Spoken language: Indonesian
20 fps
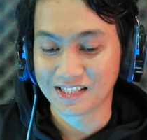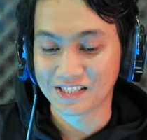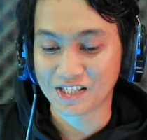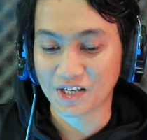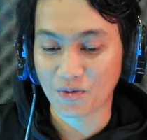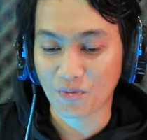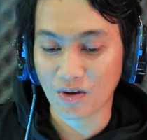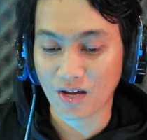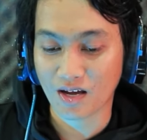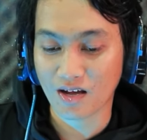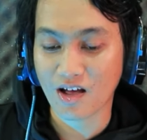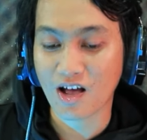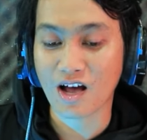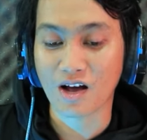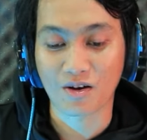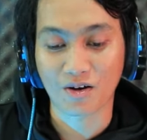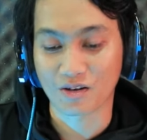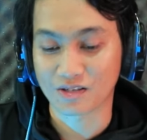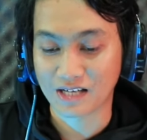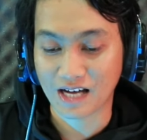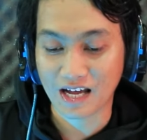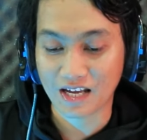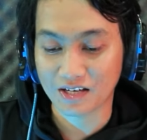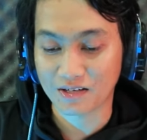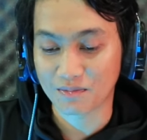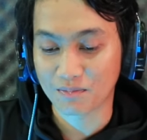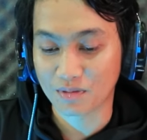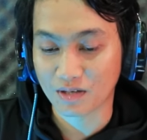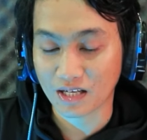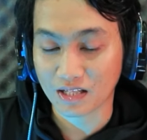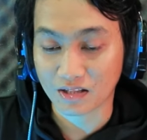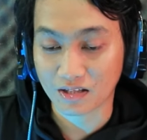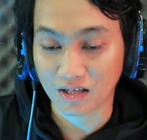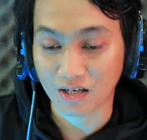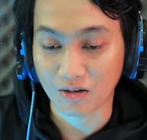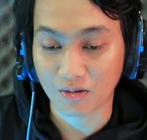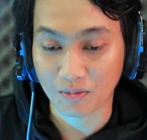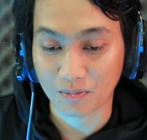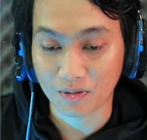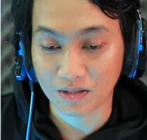cewek ah jangan nih berat
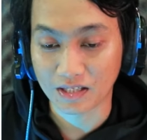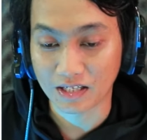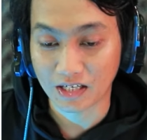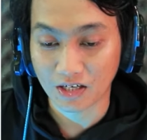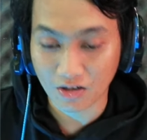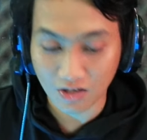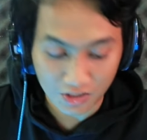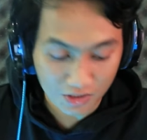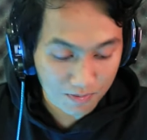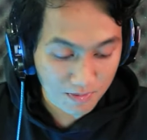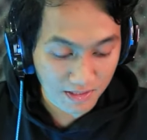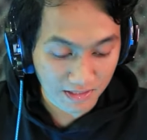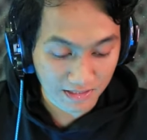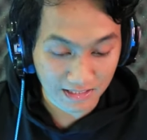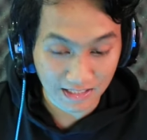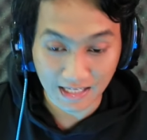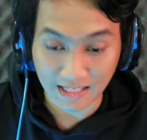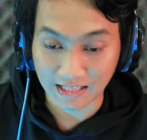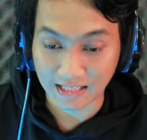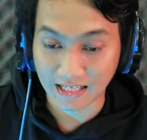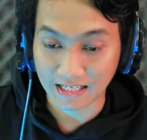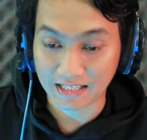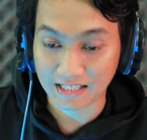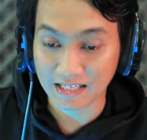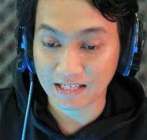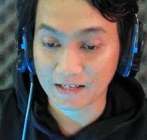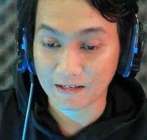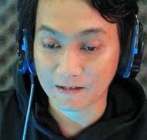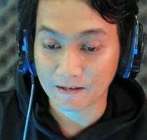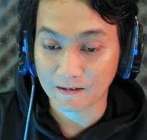kalau begini oke coba kita lihat lainnya